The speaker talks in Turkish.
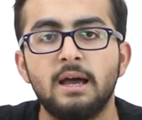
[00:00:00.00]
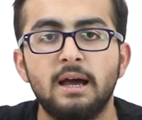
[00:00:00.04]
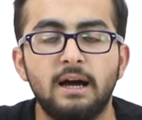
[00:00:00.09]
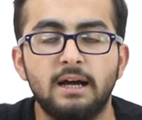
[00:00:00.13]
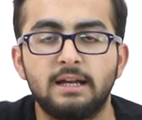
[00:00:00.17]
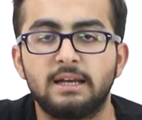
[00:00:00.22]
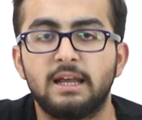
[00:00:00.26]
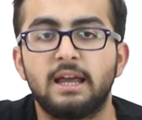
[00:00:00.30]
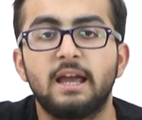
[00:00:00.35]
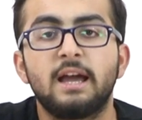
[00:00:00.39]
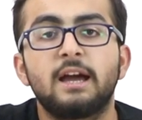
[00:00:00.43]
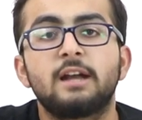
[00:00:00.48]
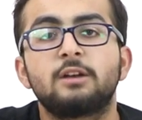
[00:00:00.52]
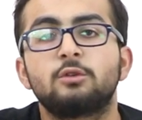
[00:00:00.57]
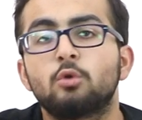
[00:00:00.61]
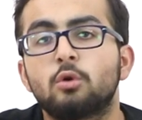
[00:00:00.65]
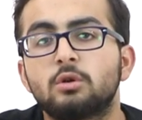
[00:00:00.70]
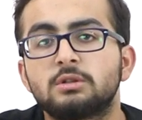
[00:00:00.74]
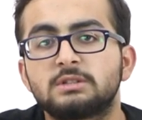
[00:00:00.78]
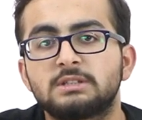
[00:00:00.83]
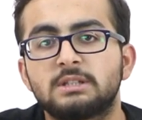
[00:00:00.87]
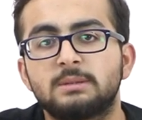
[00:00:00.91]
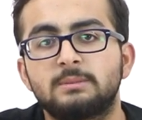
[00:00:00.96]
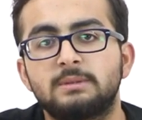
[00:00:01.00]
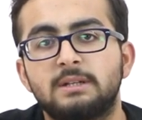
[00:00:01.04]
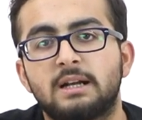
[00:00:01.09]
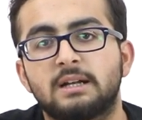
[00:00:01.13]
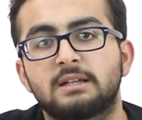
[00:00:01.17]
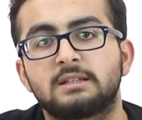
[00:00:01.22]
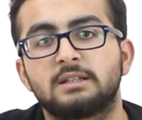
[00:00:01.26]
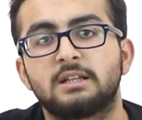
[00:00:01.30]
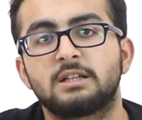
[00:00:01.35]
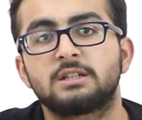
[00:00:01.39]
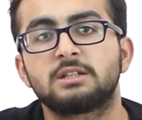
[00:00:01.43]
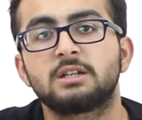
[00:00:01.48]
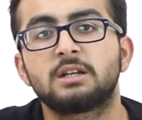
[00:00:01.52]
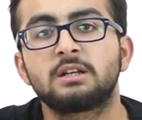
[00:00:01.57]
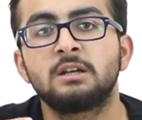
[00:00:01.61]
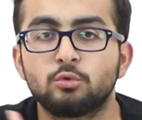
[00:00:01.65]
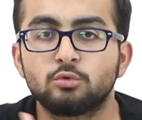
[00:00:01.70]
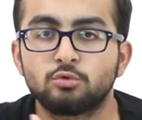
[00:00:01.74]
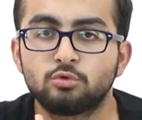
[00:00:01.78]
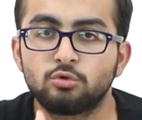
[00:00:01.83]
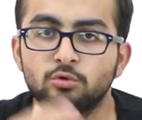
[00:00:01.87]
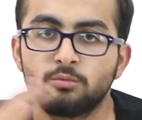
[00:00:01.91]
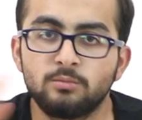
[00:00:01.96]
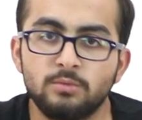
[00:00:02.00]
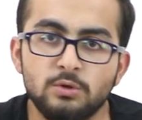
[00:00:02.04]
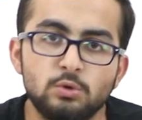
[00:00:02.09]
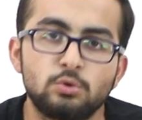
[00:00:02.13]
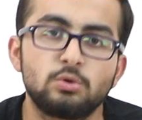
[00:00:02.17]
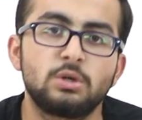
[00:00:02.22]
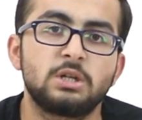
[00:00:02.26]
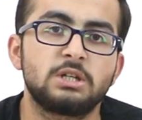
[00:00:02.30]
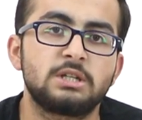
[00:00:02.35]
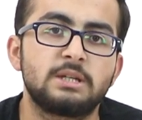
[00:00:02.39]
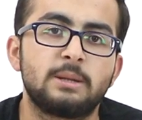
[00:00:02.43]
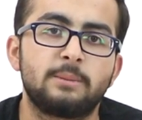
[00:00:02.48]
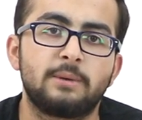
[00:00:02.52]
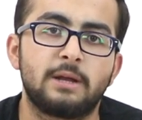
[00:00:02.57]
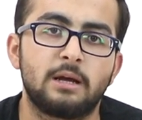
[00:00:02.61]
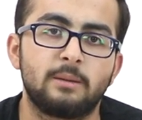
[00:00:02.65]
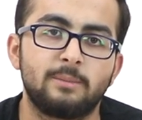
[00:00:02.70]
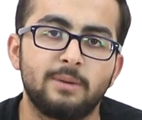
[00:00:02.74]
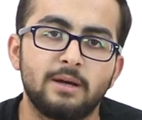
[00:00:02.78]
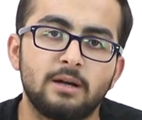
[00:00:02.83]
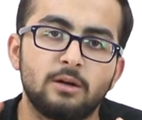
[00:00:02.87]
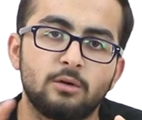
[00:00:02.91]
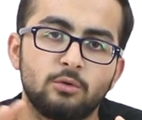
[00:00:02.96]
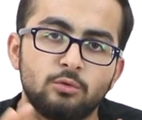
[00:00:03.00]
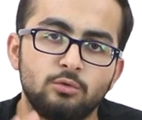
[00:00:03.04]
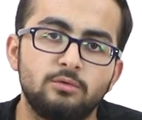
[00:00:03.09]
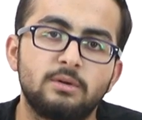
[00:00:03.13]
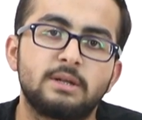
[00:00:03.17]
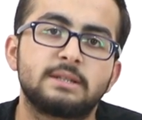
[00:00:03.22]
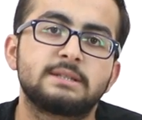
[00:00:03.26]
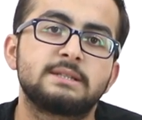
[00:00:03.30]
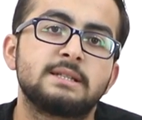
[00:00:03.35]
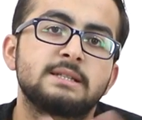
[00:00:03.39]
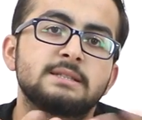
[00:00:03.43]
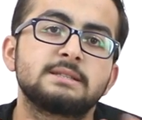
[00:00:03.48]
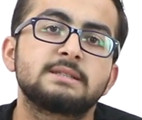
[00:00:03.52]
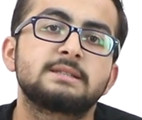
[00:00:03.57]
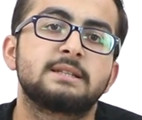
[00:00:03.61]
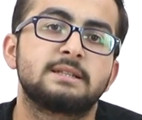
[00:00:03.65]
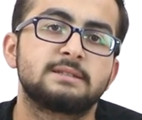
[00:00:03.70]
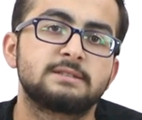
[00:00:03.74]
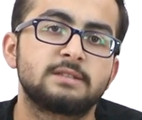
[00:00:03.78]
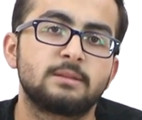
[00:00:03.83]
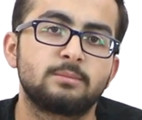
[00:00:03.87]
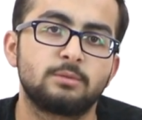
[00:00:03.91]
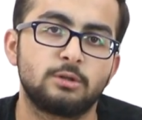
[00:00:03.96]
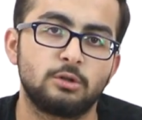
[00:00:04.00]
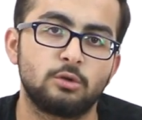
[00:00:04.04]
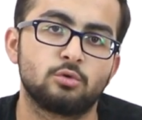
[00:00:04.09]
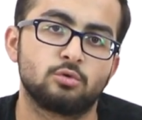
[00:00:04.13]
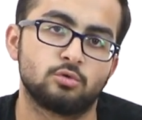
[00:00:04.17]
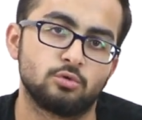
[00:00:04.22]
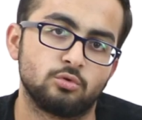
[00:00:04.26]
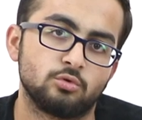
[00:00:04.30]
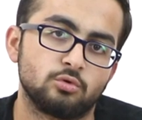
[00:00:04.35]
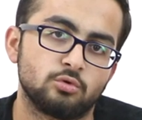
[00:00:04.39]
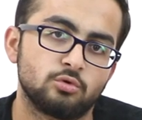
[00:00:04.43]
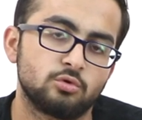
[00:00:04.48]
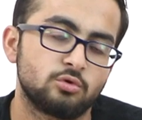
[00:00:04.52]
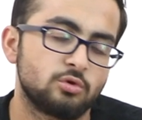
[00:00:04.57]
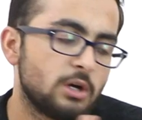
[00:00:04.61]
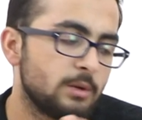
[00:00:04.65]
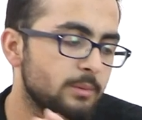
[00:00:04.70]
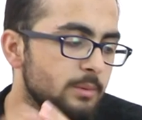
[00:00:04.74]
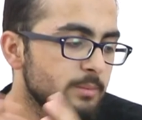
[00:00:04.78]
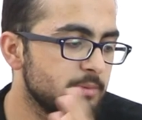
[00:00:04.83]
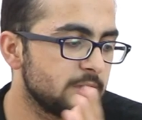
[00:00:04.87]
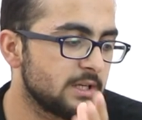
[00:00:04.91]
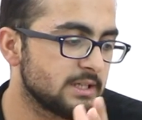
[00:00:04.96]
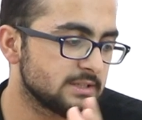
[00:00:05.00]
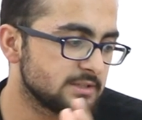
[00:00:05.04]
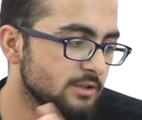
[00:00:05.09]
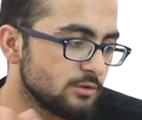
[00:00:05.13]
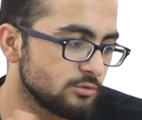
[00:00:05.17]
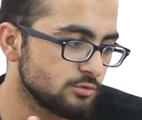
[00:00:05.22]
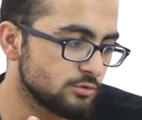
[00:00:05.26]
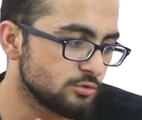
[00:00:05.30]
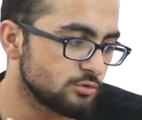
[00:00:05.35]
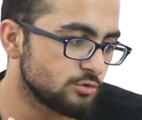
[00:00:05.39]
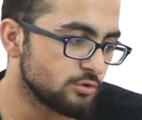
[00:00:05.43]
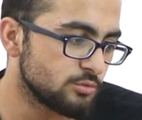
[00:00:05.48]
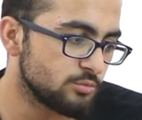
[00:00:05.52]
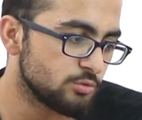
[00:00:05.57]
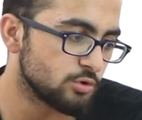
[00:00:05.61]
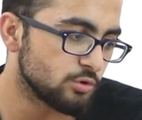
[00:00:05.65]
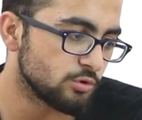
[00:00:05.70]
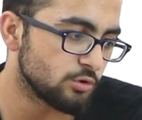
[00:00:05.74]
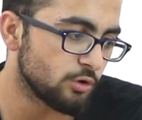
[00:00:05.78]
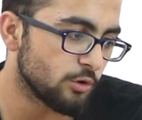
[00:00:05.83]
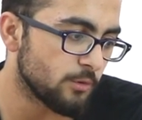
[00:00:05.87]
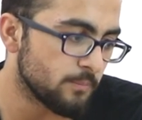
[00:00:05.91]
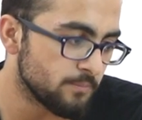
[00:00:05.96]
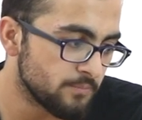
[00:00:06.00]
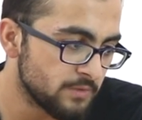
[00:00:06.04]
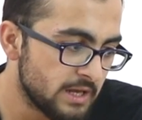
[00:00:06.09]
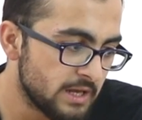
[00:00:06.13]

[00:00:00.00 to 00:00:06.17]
Hani eğer yoksa bile arkadaşlar uzun bir süreçle beraber üniversitenizi tanıtabiliyorsunuz. Ama biraz daha uzun sürmüş oluyor.